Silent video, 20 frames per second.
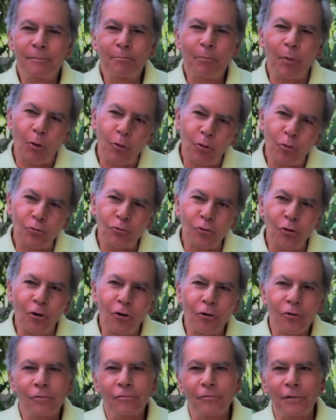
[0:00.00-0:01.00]
que es
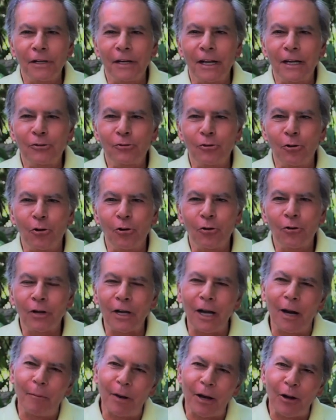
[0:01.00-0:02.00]
productor, director,